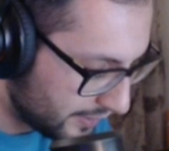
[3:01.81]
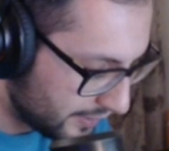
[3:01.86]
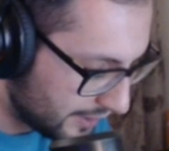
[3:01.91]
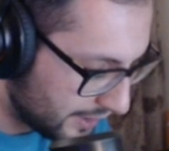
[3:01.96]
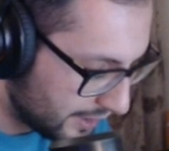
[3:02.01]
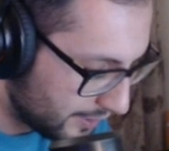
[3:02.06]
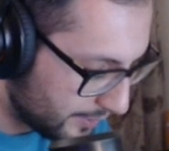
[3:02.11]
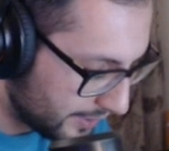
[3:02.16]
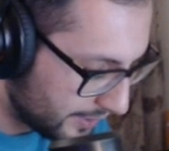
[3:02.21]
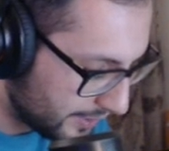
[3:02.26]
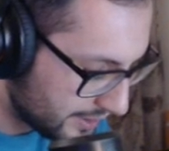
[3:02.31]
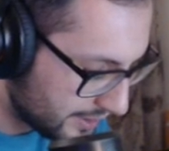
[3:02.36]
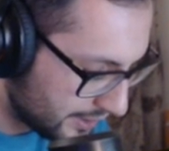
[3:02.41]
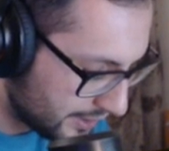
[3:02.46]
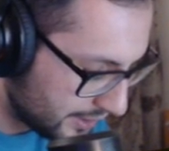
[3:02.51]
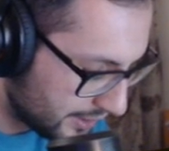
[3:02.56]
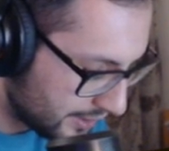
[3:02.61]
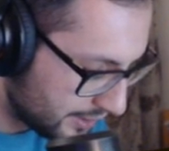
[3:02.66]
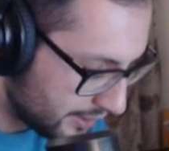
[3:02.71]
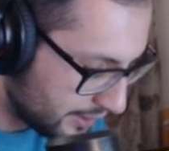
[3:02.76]
de la
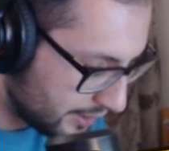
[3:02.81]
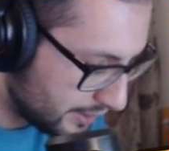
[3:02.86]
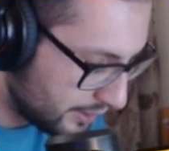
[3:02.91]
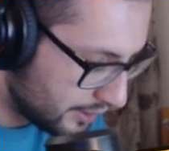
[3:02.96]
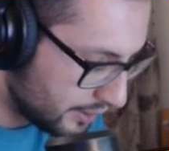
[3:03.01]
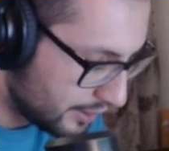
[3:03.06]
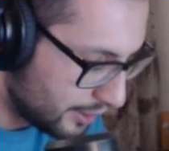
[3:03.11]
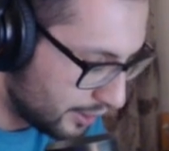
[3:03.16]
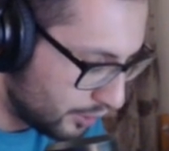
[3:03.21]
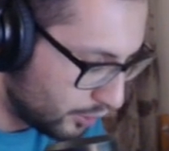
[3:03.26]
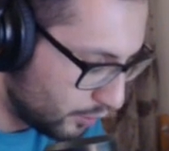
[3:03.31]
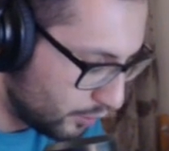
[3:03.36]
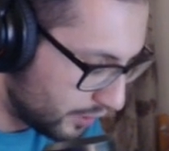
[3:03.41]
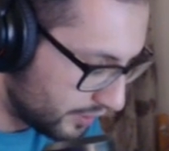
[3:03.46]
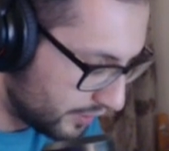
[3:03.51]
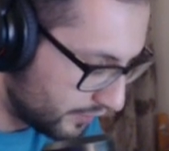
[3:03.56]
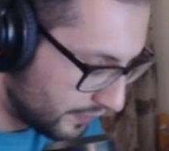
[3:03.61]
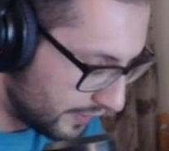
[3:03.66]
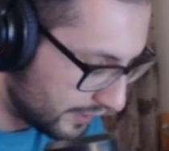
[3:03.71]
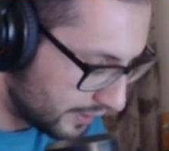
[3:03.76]
ballesta, no
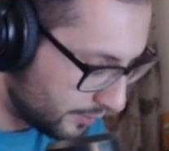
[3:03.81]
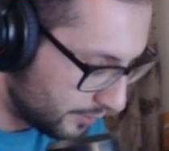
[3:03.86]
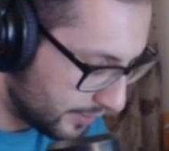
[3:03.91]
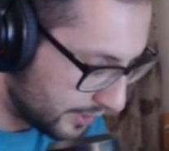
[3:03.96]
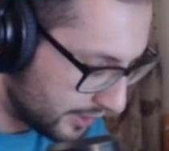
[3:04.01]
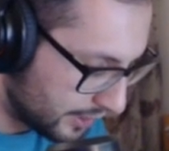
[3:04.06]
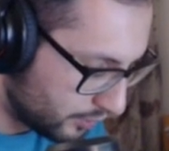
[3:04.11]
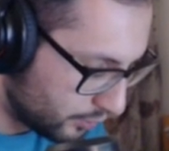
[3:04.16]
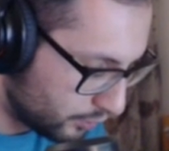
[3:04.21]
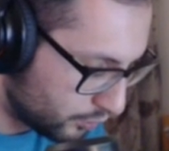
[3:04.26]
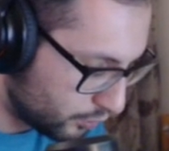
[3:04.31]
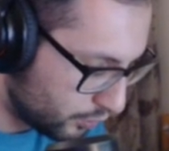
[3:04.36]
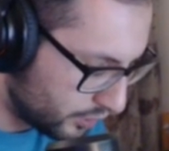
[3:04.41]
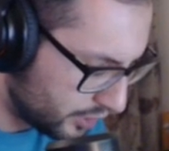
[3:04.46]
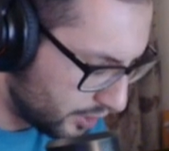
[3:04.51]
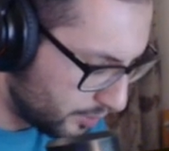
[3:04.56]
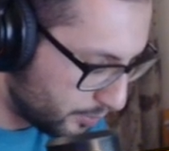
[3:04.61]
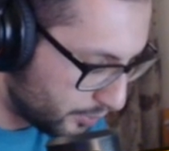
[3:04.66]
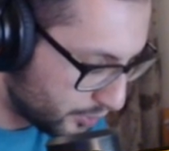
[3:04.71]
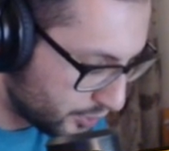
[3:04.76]
hace falta matarlo todo el
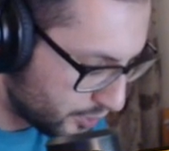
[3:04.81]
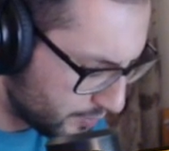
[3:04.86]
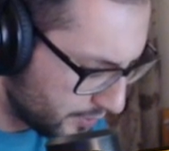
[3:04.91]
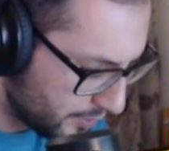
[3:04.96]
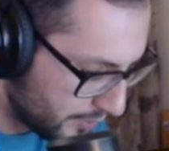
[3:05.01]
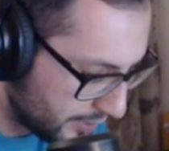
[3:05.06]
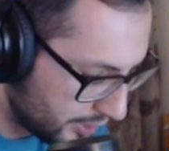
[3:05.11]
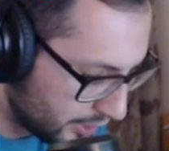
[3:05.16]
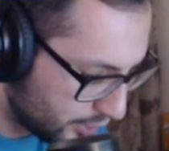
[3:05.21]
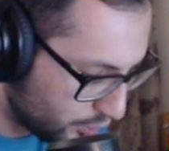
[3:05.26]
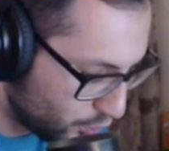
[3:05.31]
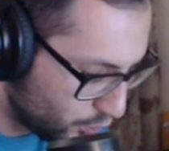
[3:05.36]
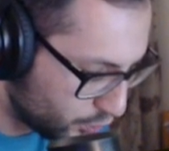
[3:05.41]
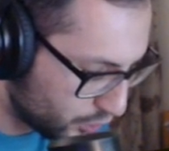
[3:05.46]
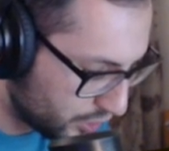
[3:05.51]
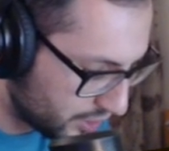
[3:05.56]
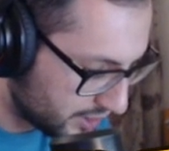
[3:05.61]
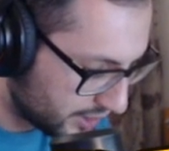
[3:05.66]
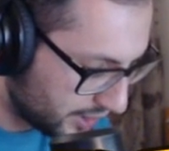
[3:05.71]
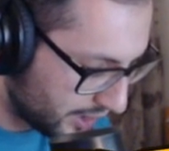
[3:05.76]
tiempo. Simplemente con
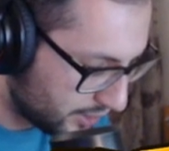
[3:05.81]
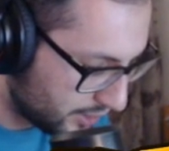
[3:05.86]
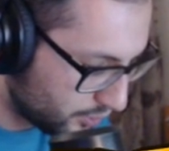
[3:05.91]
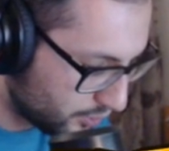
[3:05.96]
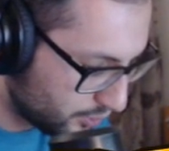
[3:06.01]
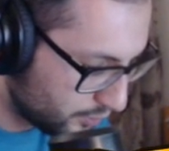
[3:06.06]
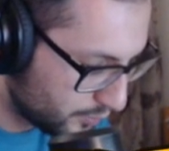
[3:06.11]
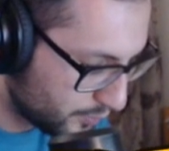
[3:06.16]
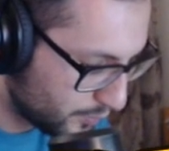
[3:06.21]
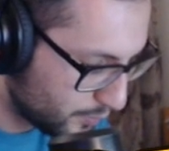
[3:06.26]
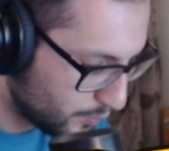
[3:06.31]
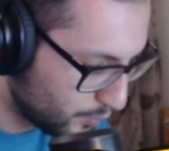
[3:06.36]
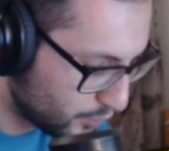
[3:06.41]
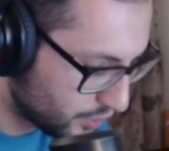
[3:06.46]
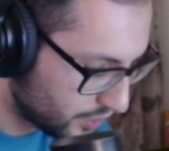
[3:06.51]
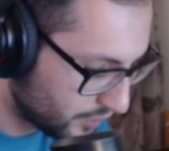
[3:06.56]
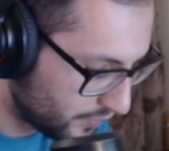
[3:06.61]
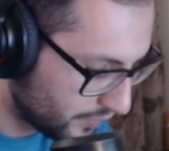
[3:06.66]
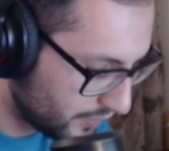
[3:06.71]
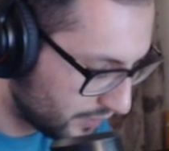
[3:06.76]
distraerlo
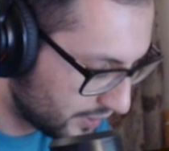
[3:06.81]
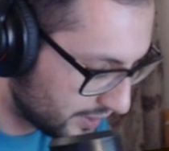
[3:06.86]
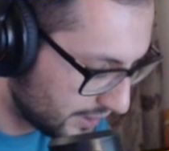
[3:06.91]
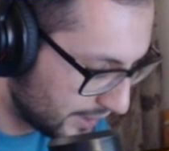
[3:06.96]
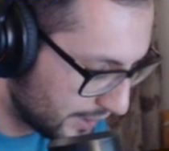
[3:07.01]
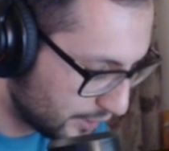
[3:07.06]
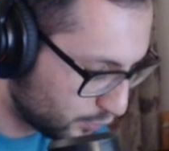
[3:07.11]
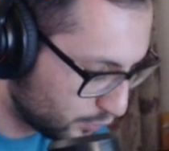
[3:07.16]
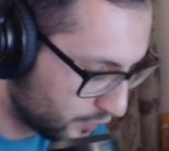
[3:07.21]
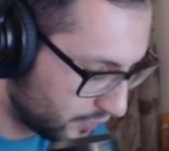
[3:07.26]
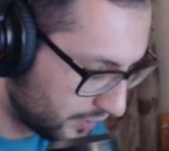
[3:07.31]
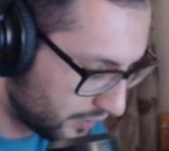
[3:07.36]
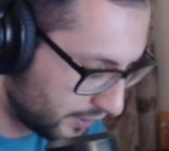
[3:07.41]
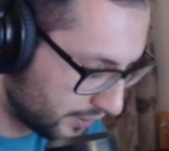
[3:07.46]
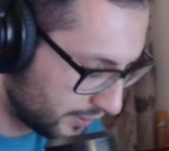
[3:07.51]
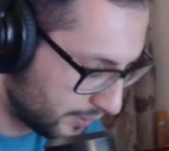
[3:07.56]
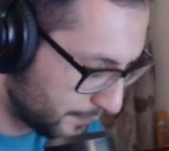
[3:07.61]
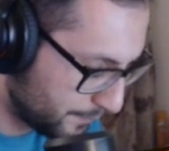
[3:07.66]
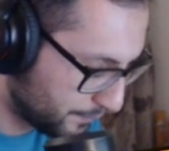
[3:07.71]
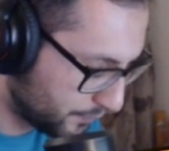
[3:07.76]
muchas veces es
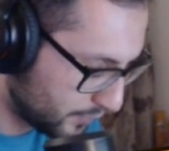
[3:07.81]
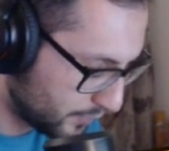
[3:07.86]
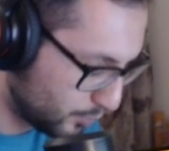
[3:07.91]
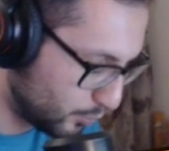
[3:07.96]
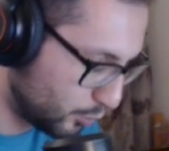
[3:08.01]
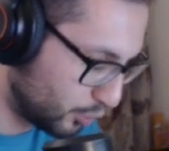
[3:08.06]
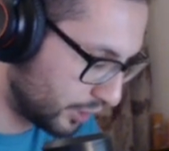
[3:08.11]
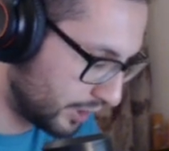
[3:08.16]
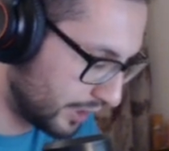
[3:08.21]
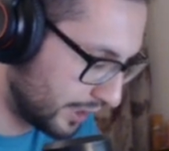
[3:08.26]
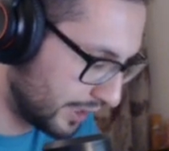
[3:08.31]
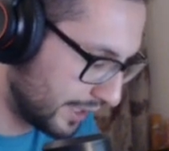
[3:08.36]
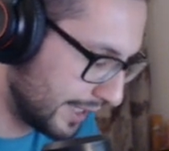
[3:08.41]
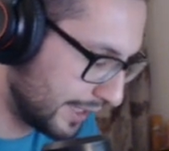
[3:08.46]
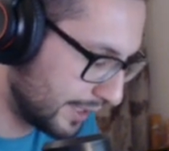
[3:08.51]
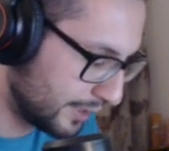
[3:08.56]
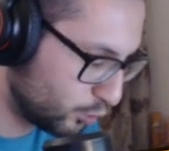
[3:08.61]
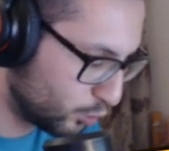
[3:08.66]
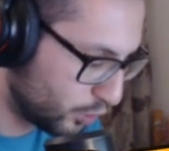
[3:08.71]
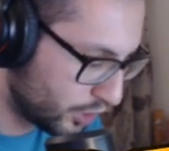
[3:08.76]
suficiente.
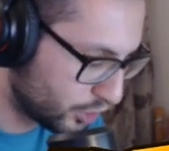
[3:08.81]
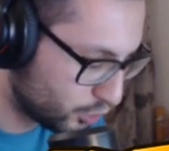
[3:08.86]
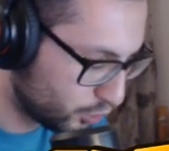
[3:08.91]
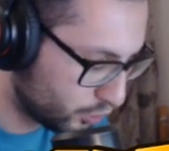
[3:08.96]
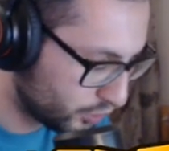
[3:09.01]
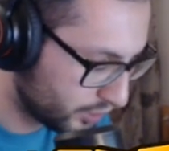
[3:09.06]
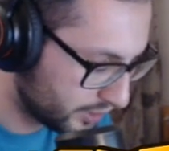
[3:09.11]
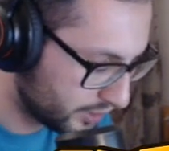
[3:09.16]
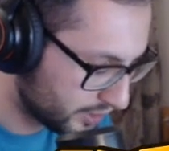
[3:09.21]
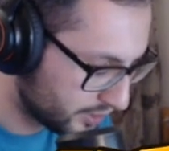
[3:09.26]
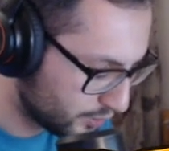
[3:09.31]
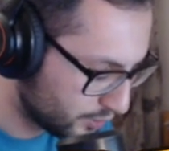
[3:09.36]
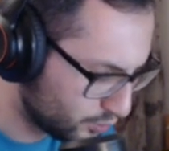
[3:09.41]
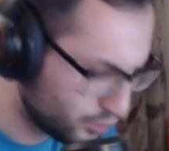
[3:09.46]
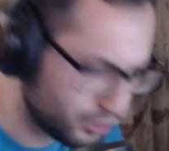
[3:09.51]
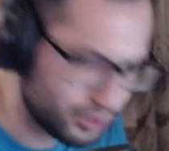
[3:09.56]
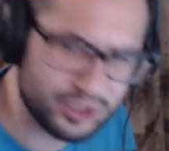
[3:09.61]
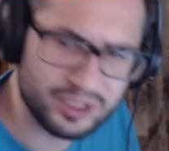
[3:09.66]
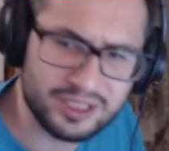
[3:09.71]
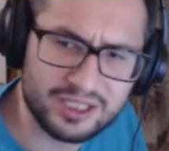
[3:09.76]
Porque dura solo 30
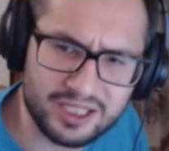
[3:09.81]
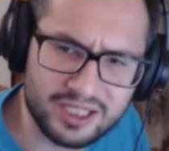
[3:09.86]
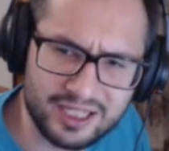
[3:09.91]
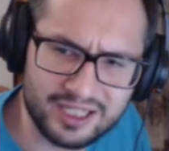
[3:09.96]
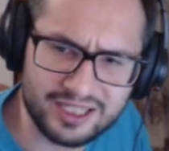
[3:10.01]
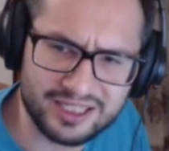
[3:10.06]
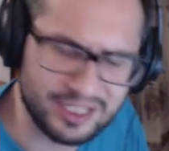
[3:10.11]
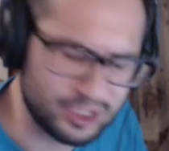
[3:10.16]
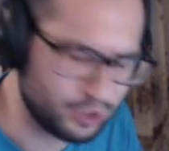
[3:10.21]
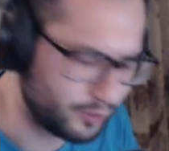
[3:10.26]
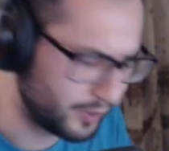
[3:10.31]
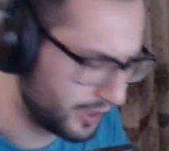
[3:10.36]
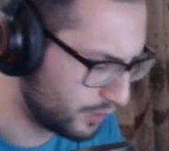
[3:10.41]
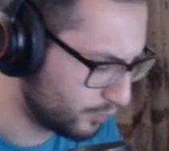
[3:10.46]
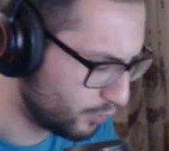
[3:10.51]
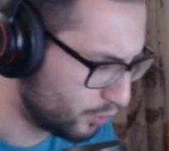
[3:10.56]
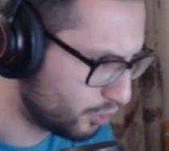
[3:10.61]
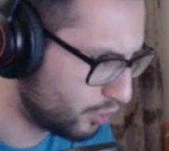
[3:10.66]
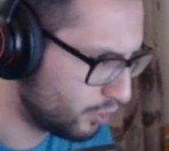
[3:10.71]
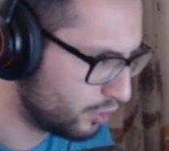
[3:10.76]
segundos, si no me
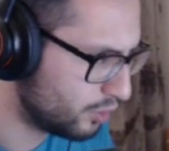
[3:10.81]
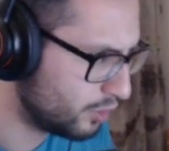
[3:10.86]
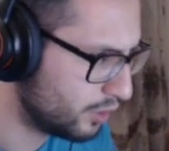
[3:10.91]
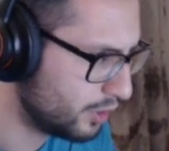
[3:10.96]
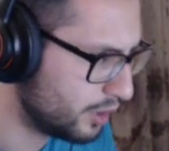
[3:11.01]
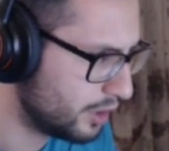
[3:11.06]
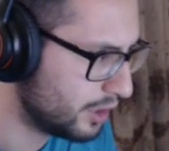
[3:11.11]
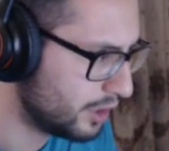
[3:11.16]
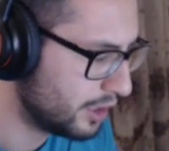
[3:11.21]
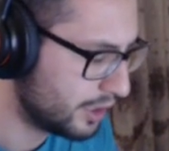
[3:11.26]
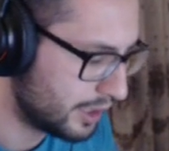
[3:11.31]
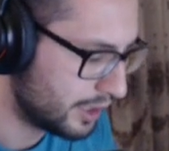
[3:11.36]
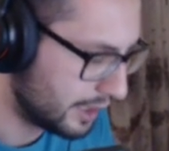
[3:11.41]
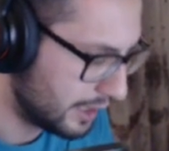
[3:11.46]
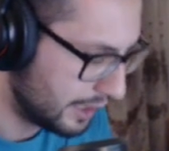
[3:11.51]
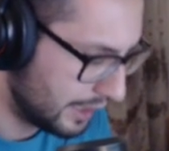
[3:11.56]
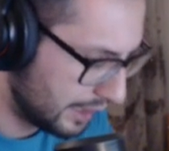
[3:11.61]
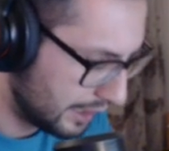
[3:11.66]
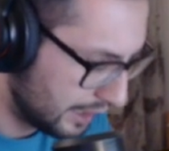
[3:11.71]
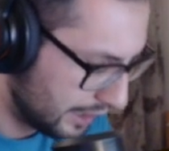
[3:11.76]
equivoco.
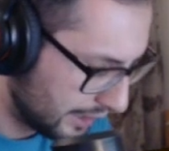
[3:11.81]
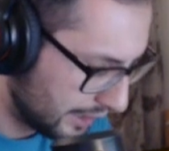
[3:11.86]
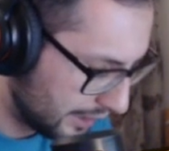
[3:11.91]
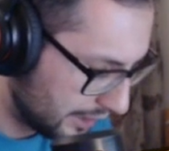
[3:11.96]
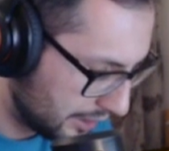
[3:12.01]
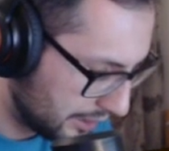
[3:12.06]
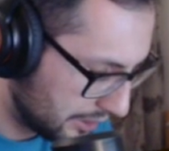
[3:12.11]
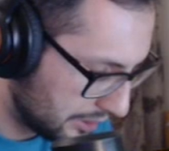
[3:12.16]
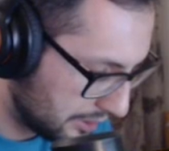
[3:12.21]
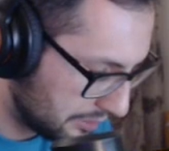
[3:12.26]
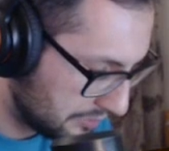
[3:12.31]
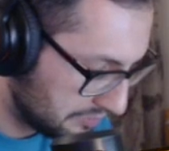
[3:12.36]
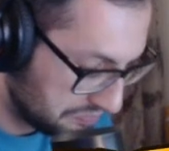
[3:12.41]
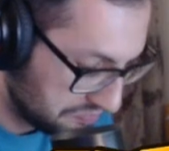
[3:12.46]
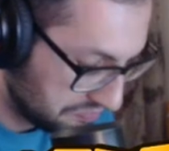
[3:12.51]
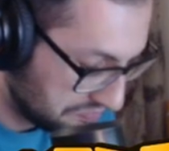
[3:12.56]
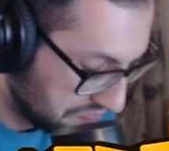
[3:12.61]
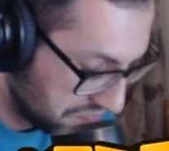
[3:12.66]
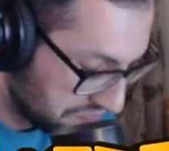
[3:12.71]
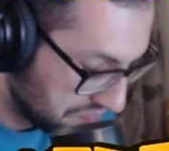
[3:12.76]
Y...
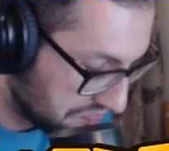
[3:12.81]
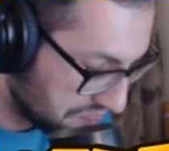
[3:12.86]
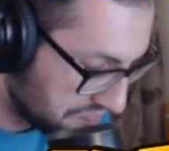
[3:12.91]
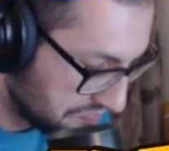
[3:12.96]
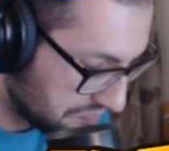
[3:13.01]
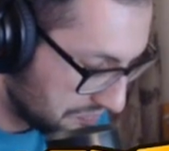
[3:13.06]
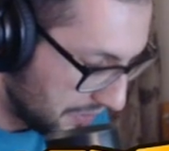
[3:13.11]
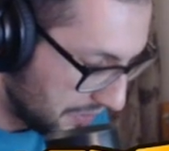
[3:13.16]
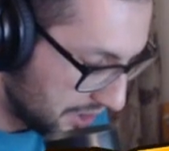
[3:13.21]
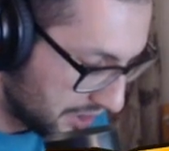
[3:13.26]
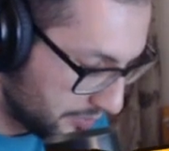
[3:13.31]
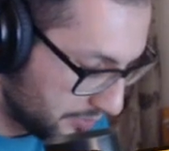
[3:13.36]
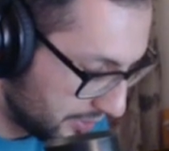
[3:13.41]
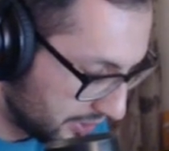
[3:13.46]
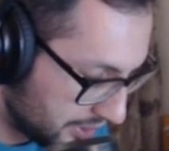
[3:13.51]
Realmente